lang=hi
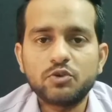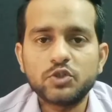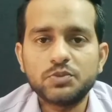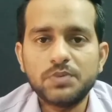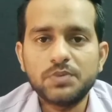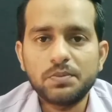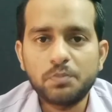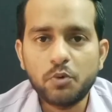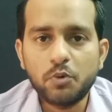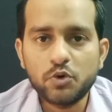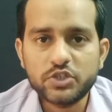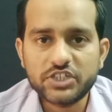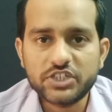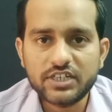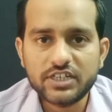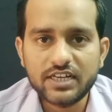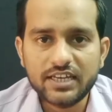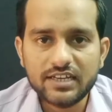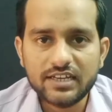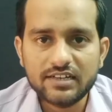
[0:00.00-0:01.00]
कुछ भी पोस्ट
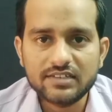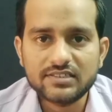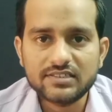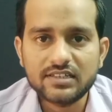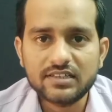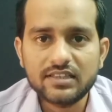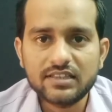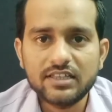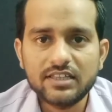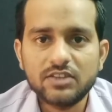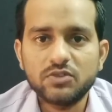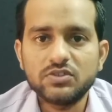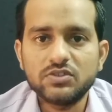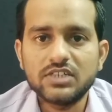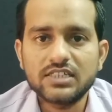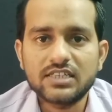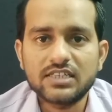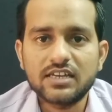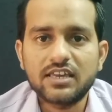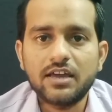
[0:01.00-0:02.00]
नहीं कर सकते तो
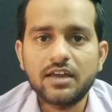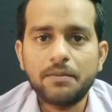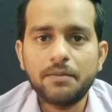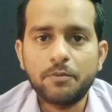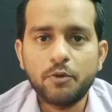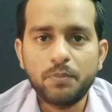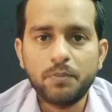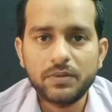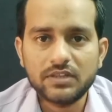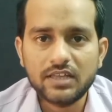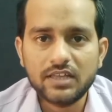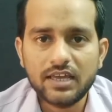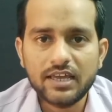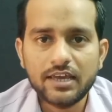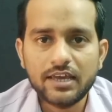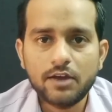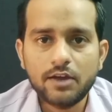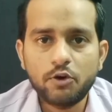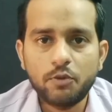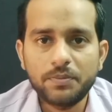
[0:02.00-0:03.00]
जैसा कि आपको पता है
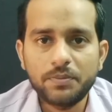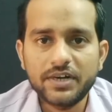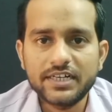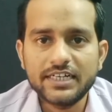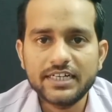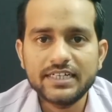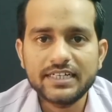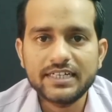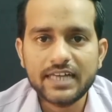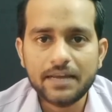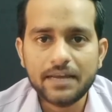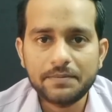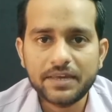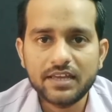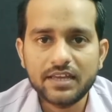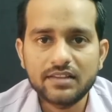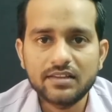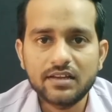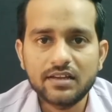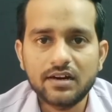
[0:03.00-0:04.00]
कि कम्युनिटी टैब के
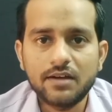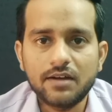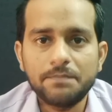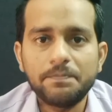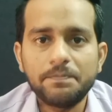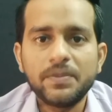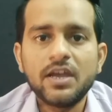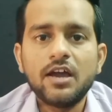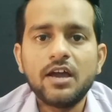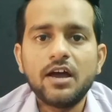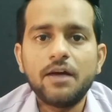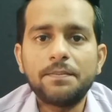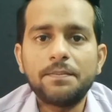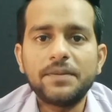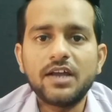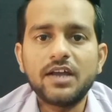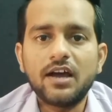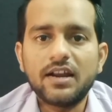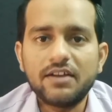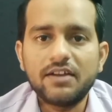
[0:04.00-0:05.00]
अंदर हम
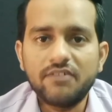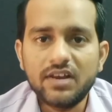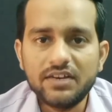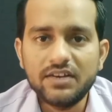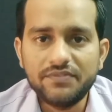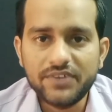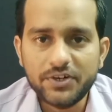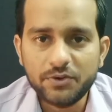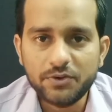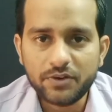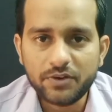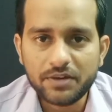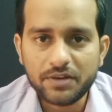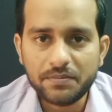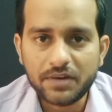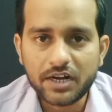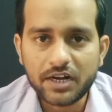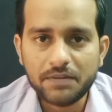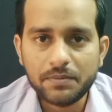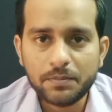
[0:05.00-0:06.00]
अपने आने वाली वीडियो के
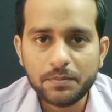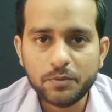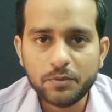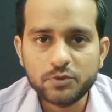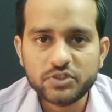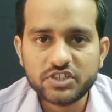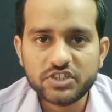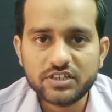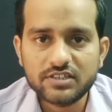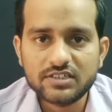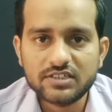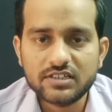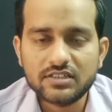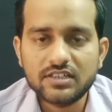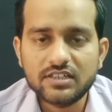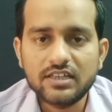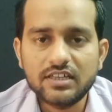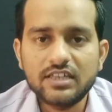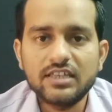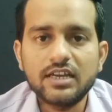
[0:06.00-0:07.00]
बारे में पोस्ट कर
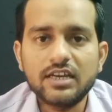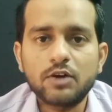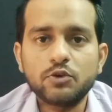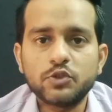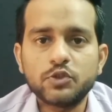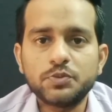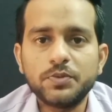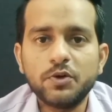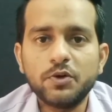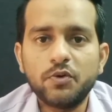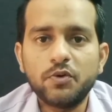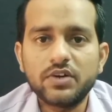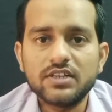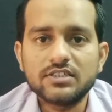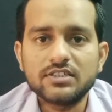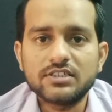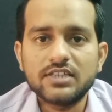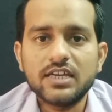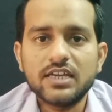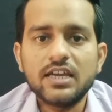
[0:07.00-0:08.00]
सकते हैं या कुछ भी
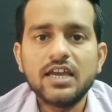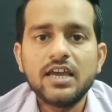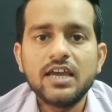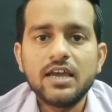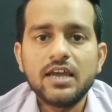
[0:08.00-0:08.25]
ऑडियंस से